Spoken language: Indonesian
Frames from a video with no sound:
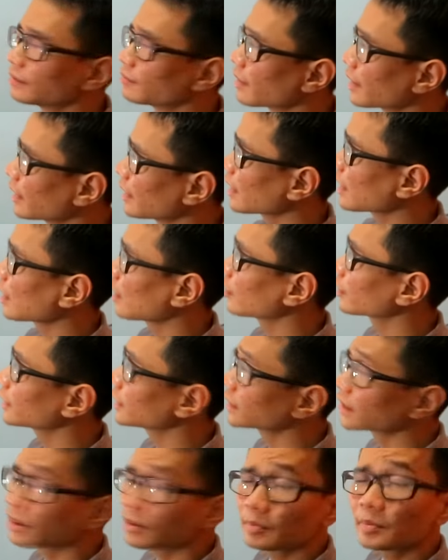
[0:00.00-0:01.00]
gimana kalau
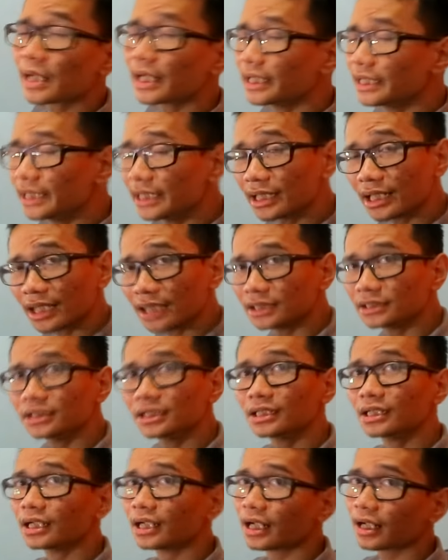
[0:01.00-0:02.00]
kita bandingin
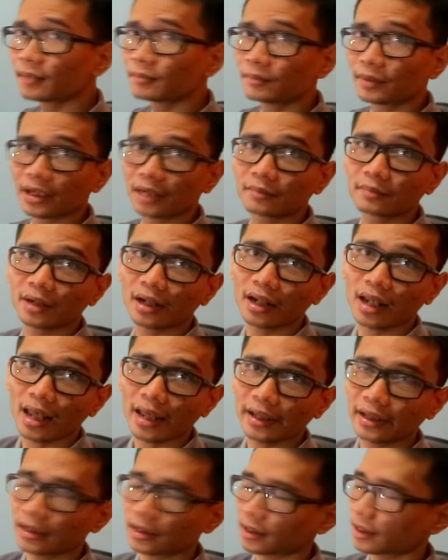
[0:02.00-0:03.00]
aja dengan brand-brand
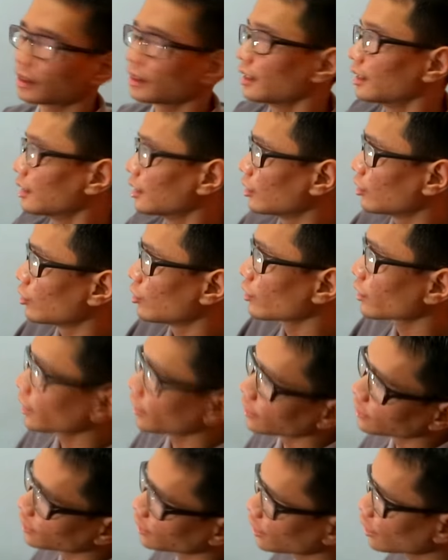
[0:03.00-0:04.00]
lain.
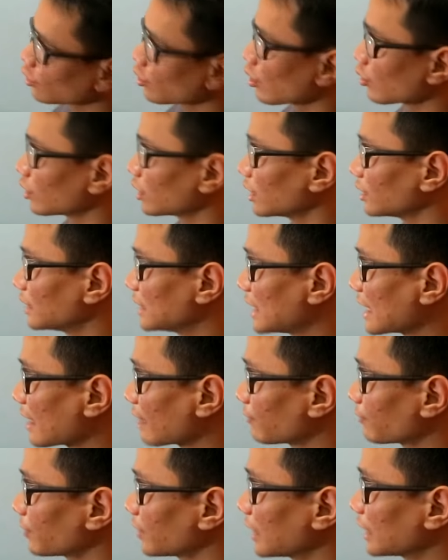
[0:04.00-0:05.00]
Oke, di sini gue udah
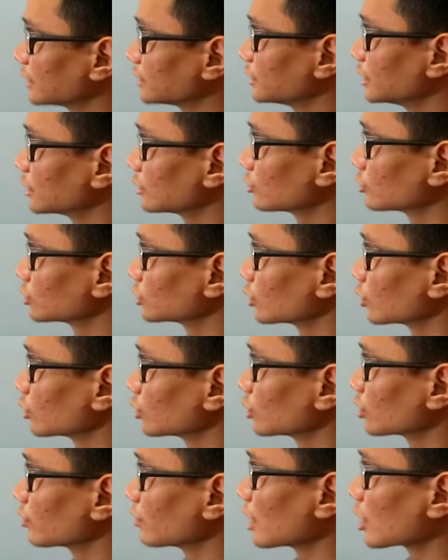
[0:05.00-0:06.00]
nyiapin situs
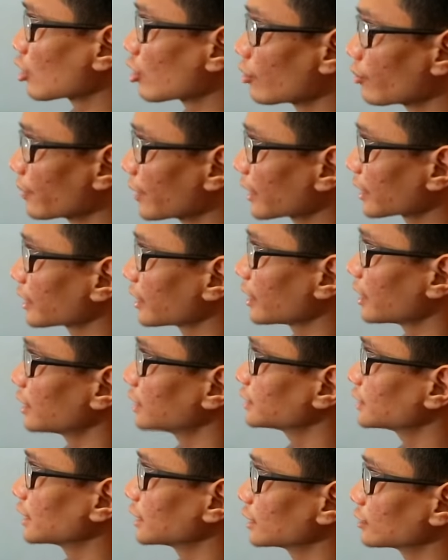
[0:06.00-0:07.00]
untuk
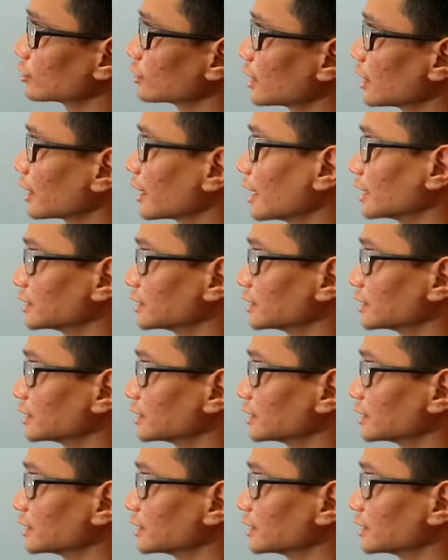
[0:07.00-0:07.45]
mengkompernya. Salah satunya ada